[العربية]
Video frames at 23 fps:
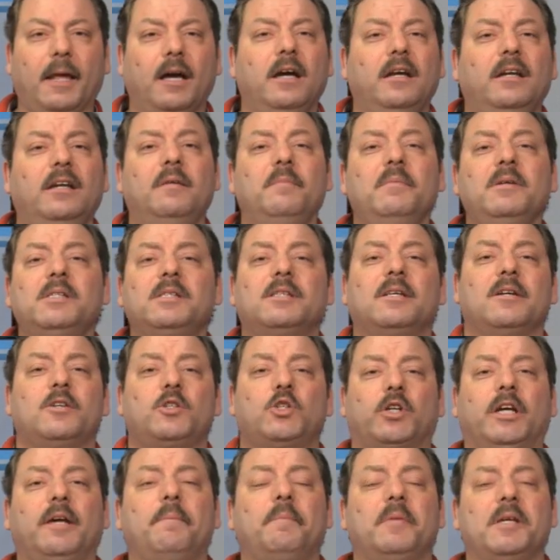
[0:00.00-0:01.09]
ان مستر
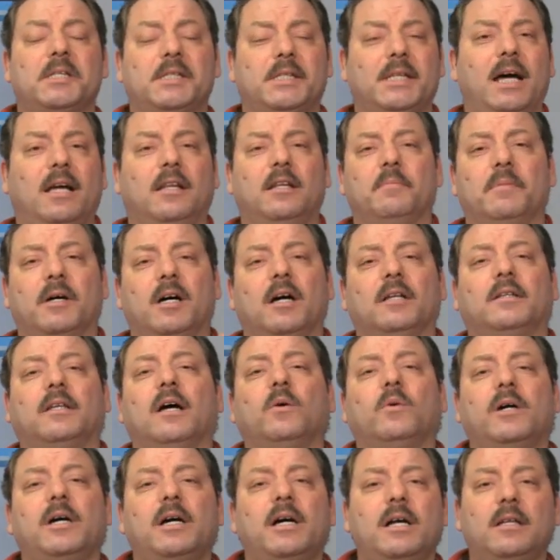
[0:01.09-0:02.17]
شريف بيستخدم
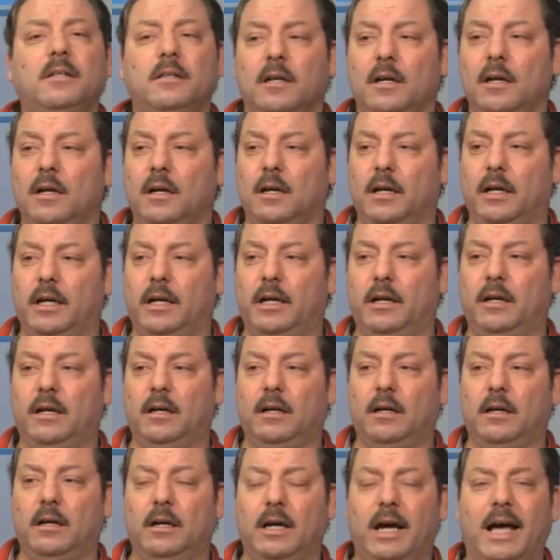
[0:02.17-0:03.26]
خطوات
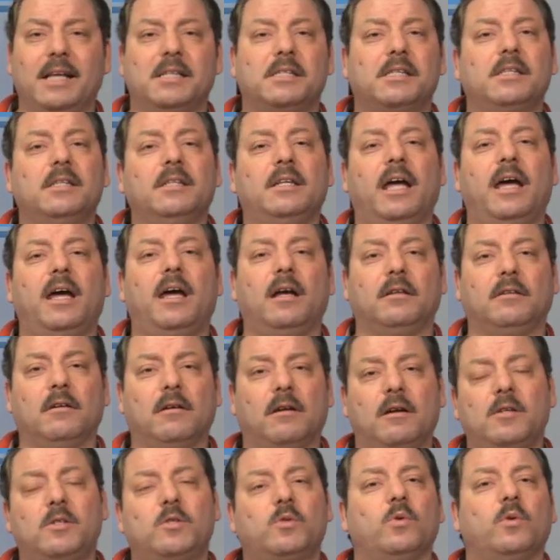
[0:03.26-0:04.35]
آه، اثناء
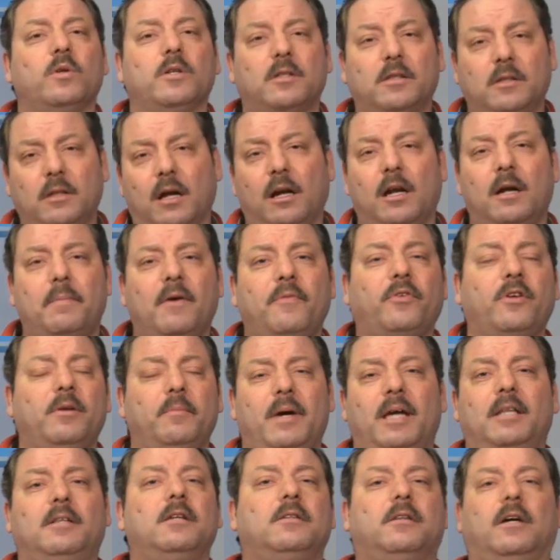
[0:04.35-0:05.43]
دراسته للطلبه في
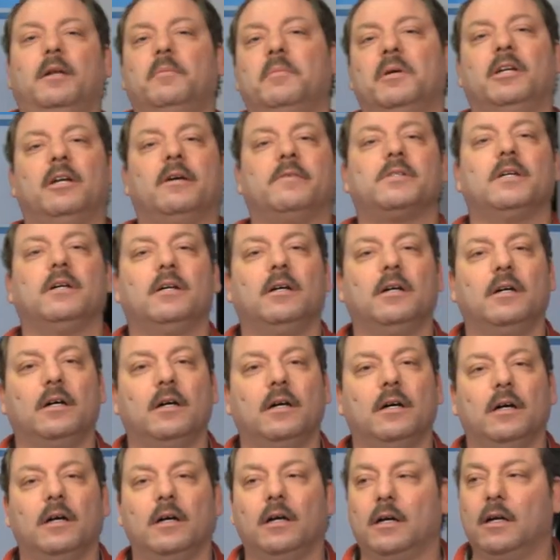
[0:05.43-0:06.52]
ماده علم النفس
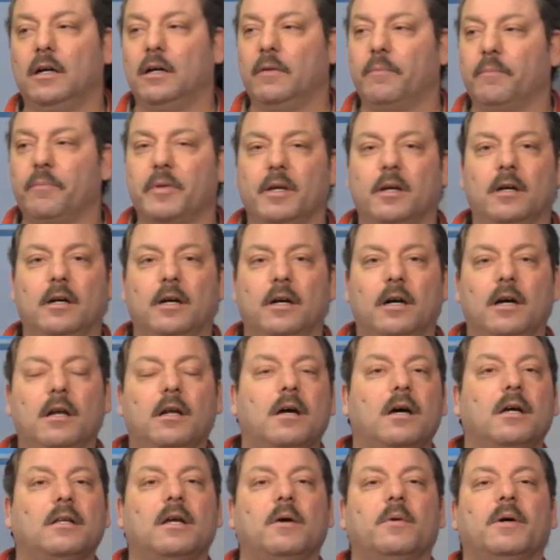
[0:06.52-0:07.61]

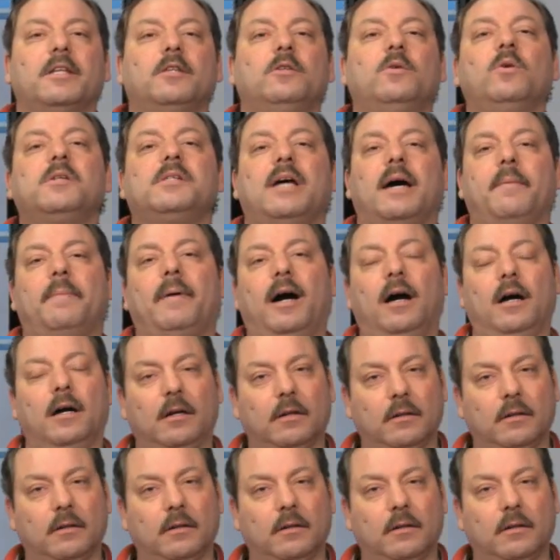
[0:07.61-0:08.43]
الخطوات دول سبعه